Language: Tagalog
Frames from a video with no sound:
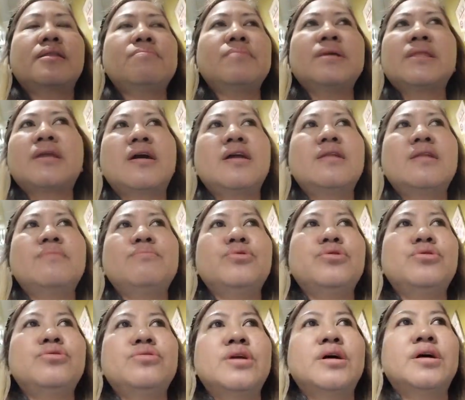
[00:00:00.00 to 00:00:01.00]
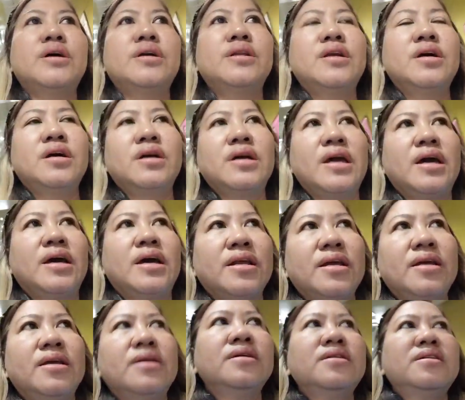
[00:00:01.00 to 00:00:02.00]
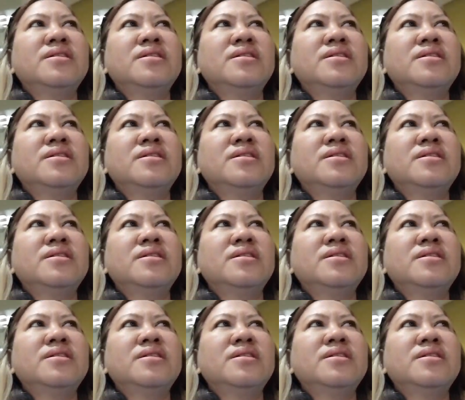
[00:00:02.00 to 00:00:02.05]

matagal po yun na nangyari